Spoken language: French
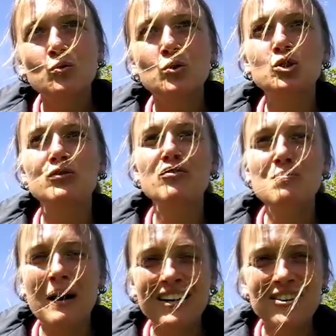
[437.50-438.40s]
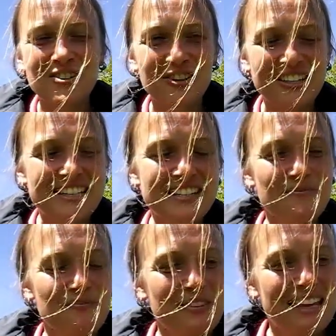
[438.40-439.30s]
dont je vais vous parler encore ici,
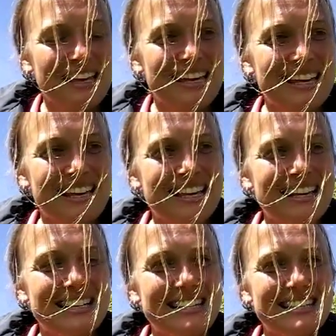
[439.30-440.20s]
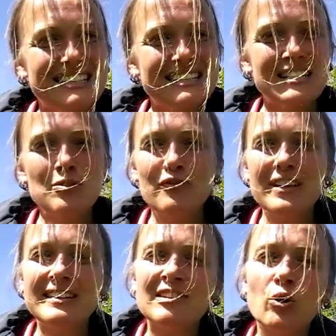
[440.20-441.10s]
c'est le
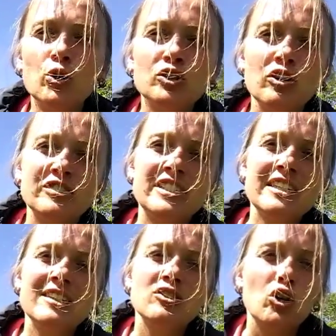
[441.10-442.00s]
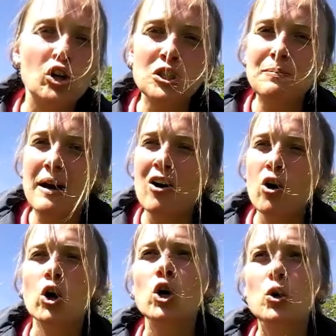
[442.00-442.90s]
fait d'être authentique,
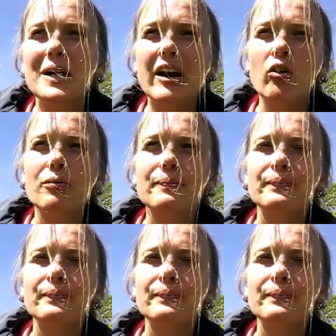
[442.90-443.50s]
transparent, cohérent.